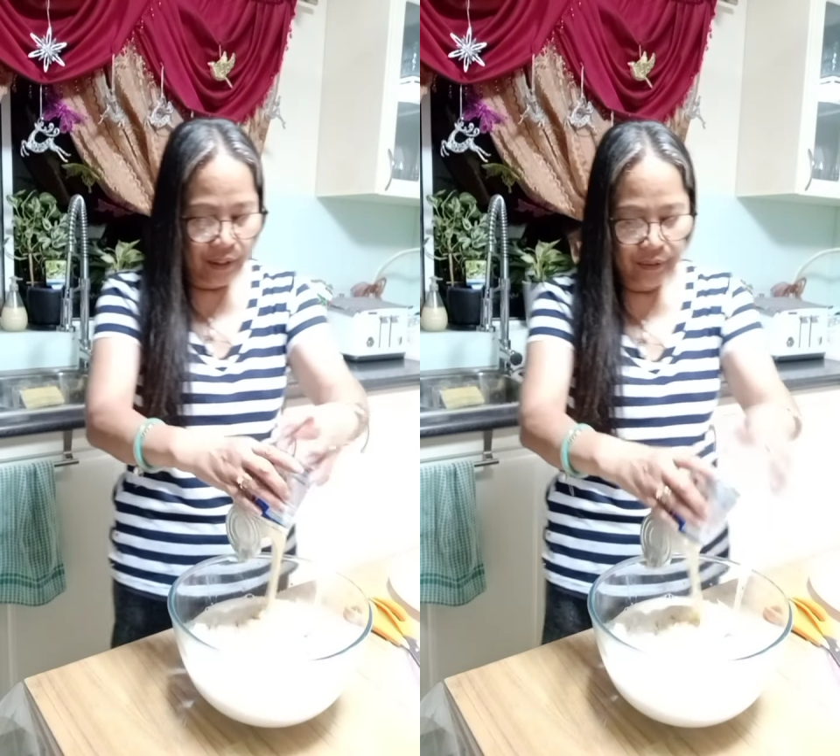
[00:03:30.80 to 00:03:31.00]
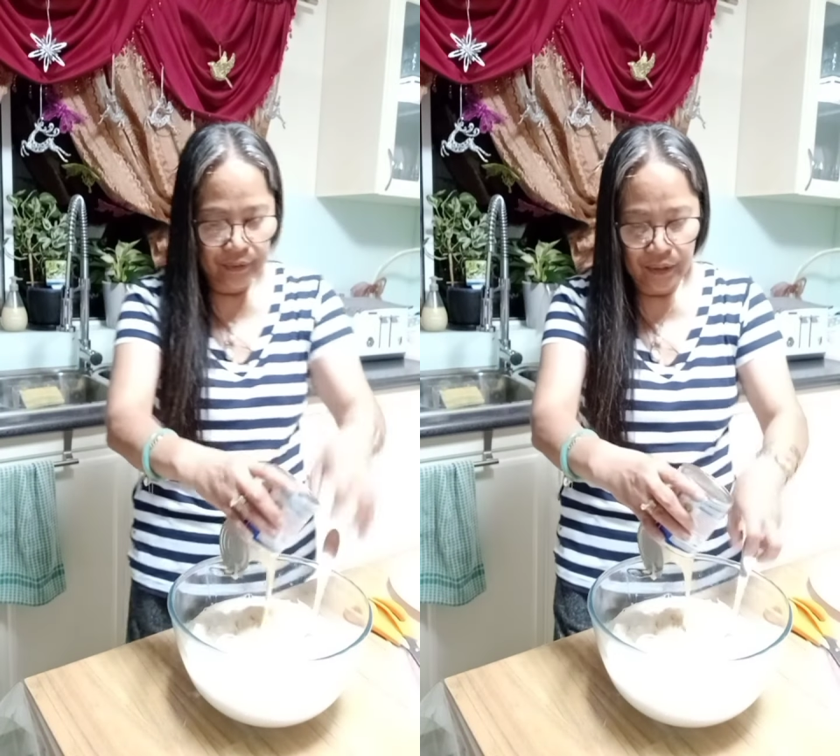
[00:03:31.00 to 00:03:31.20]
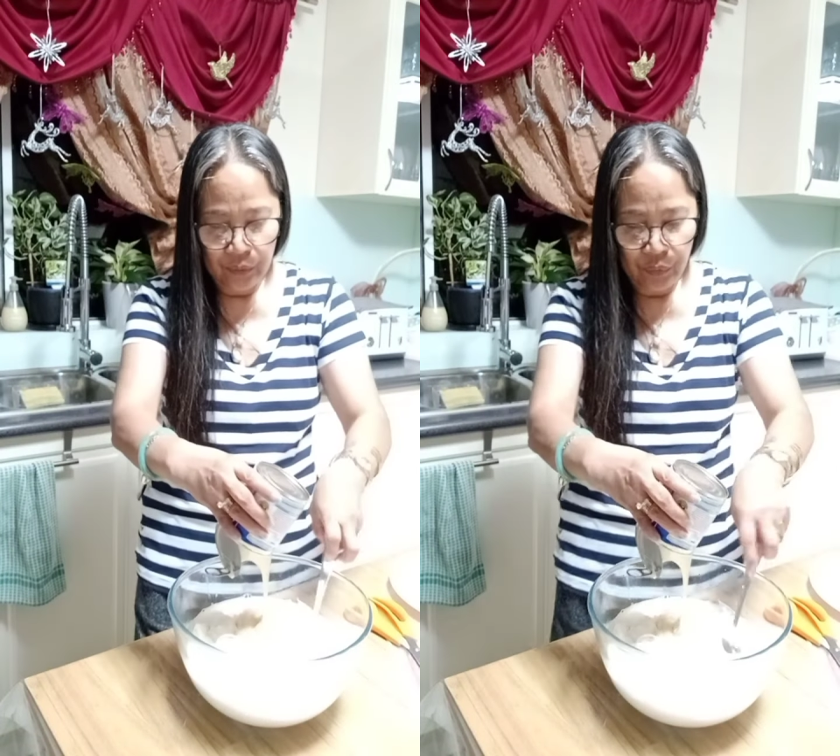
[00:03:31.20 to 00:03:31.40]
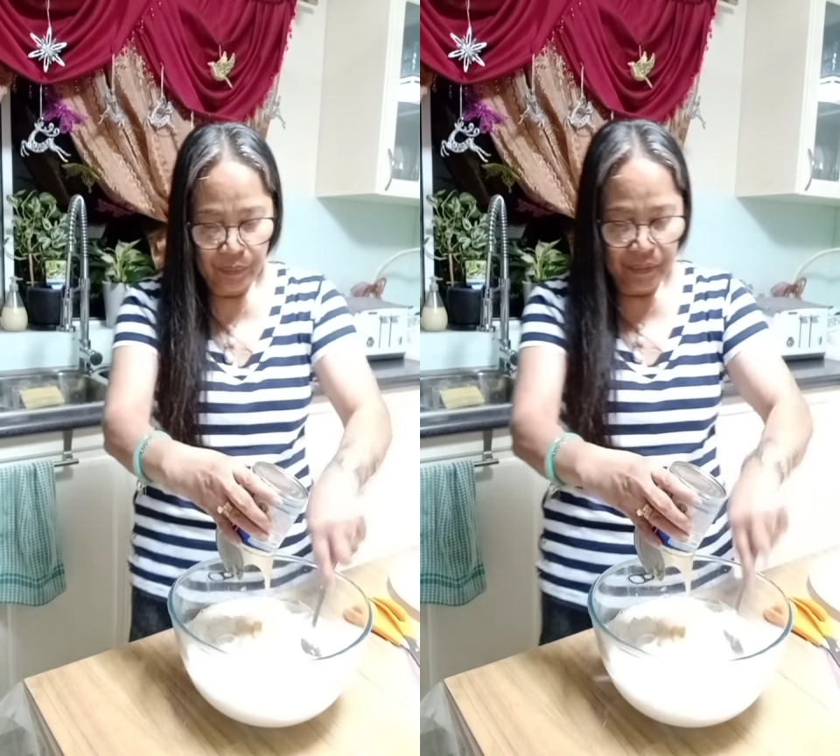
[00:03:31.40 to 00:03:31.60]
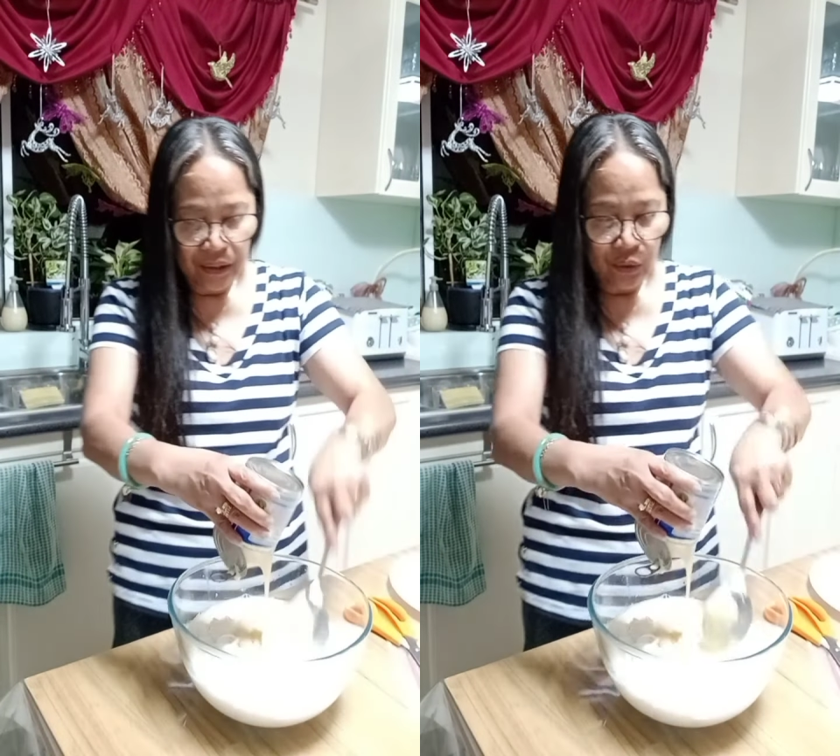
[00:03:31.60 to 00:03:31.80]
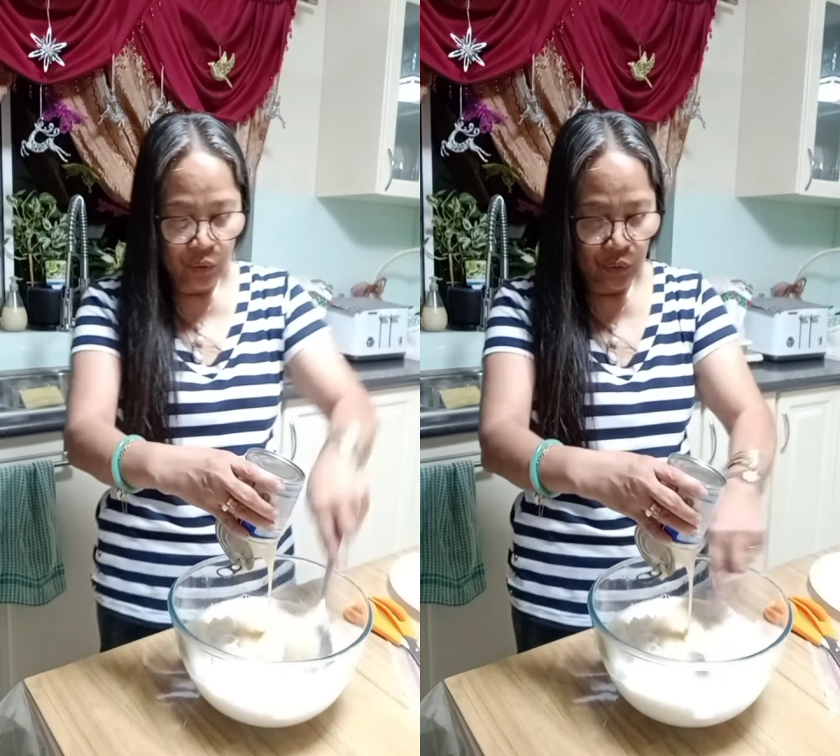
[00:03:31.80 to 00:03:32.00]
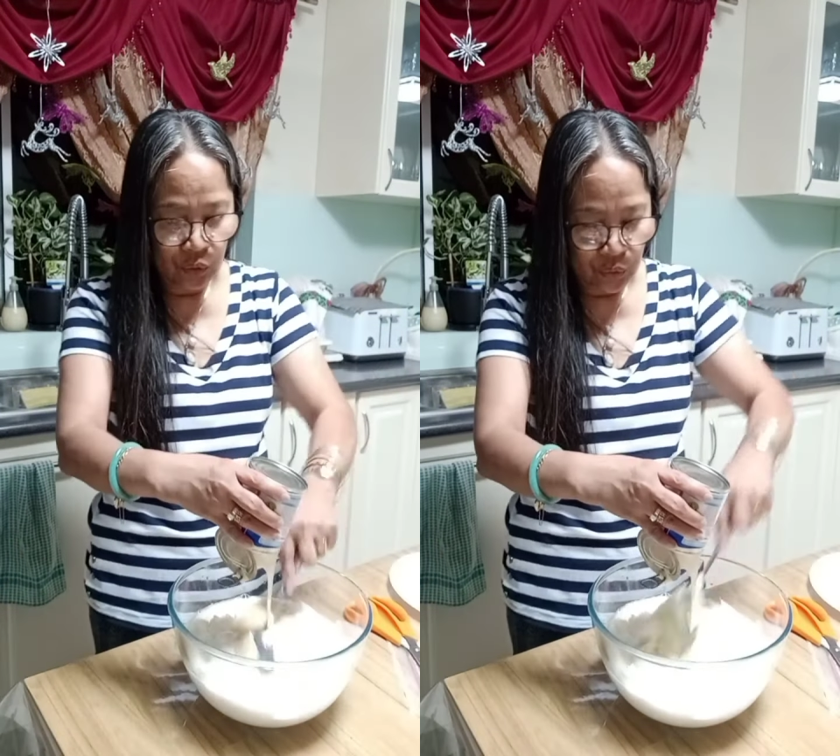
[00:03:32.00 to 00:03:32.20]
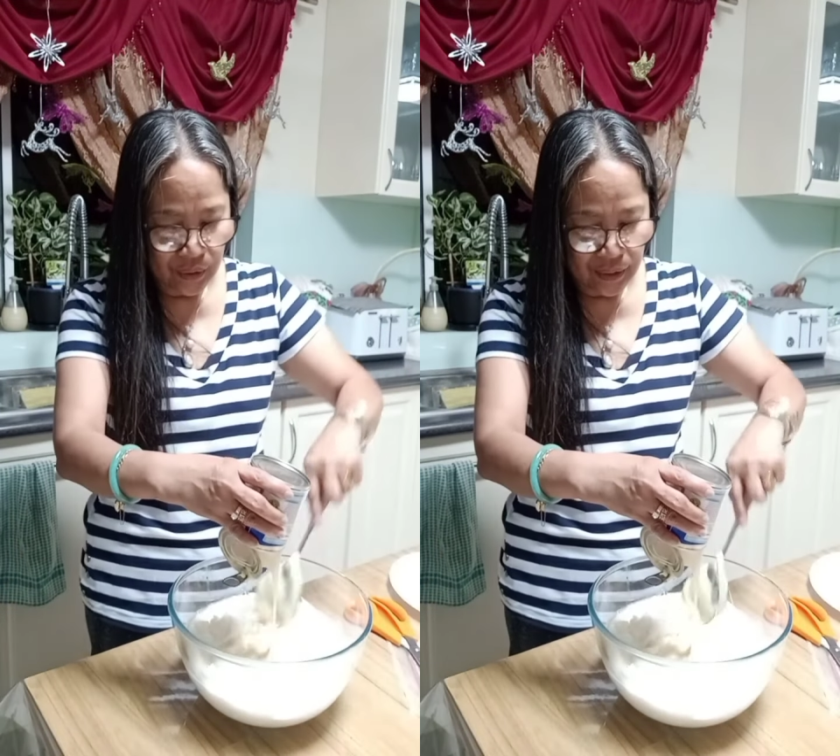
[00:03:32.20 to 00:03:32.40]
And then we mix all
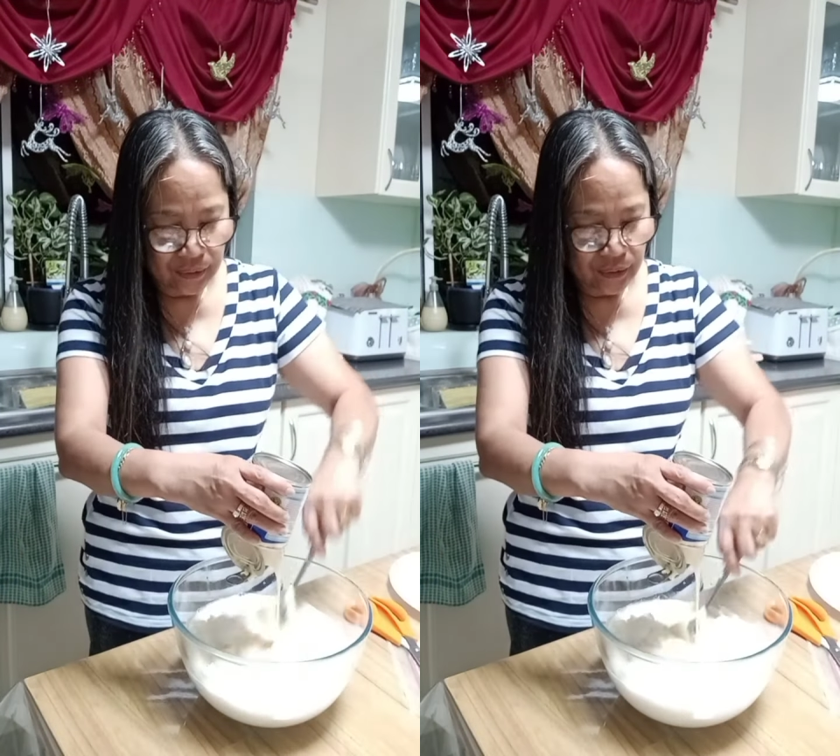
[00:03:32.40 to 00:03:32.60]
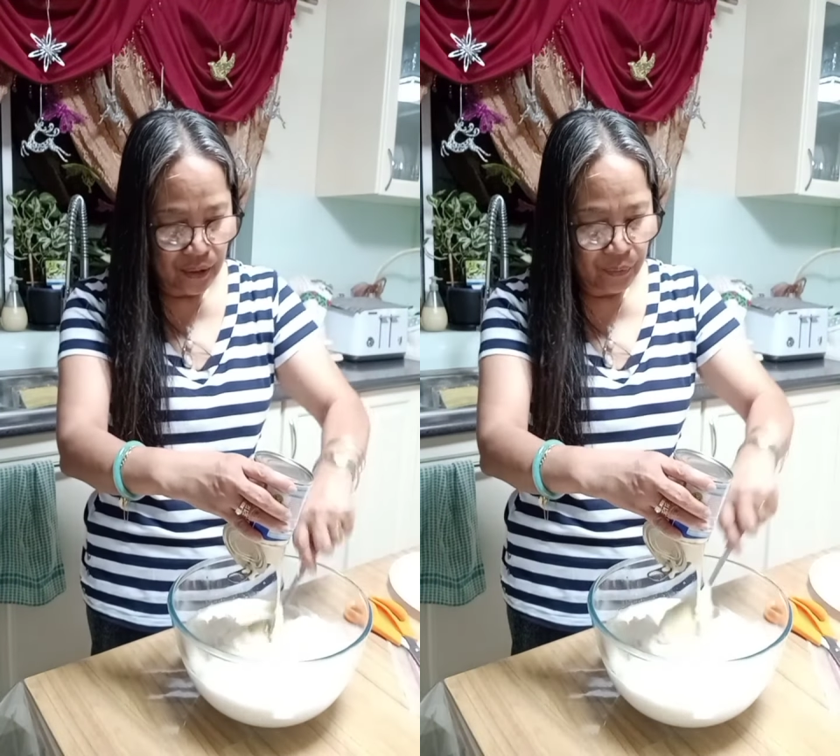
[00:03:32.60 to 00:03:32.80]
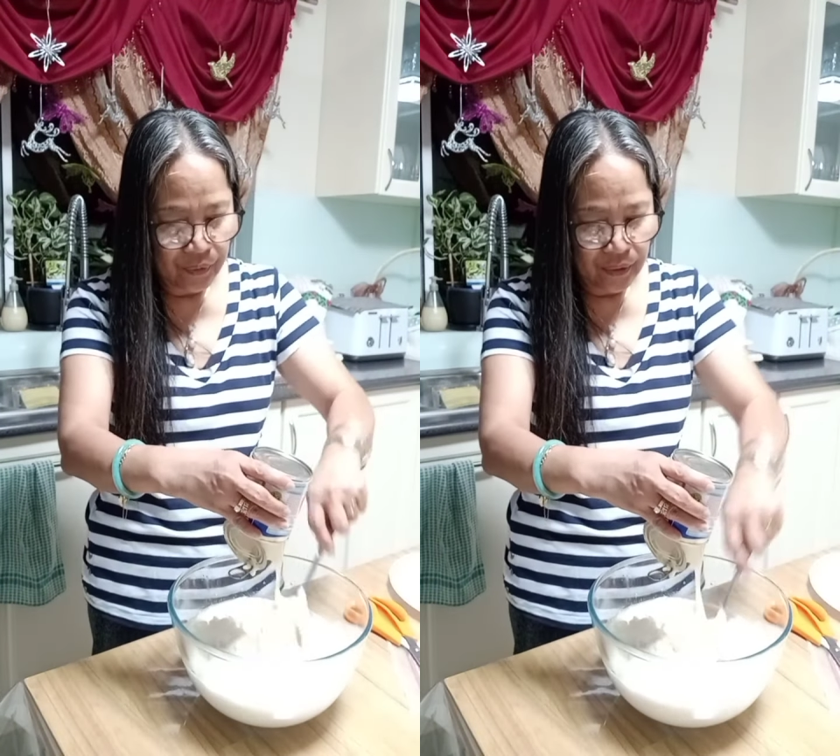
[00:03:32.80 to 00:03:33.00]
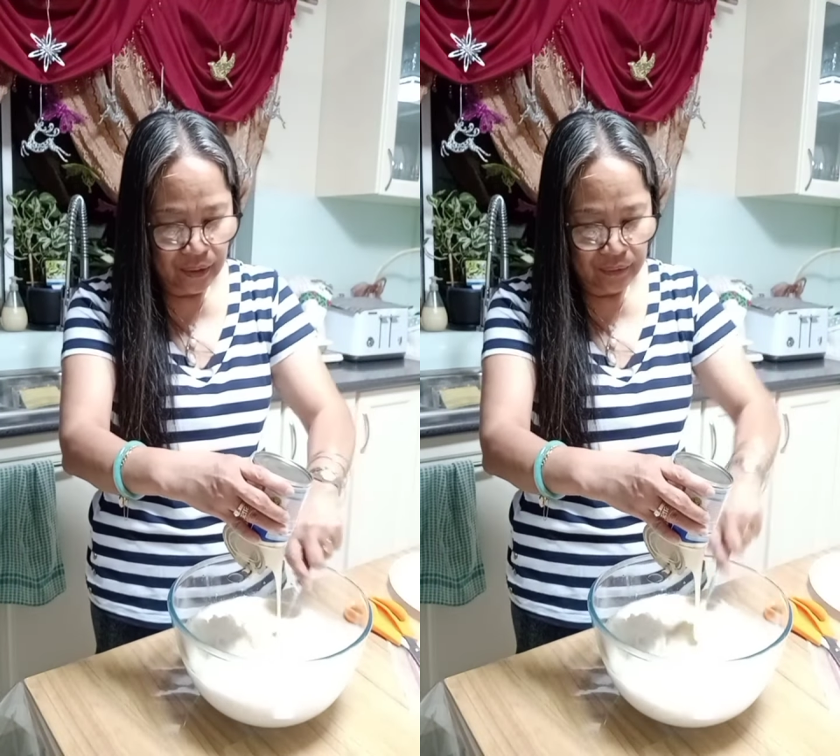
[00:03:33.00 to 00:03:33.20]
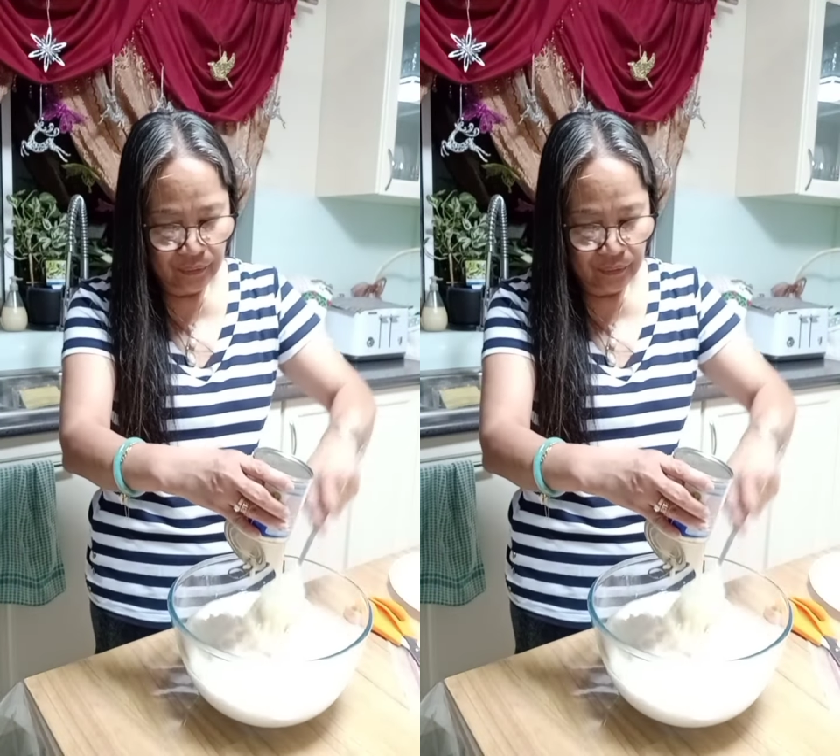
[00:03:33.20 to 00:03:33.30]
together and then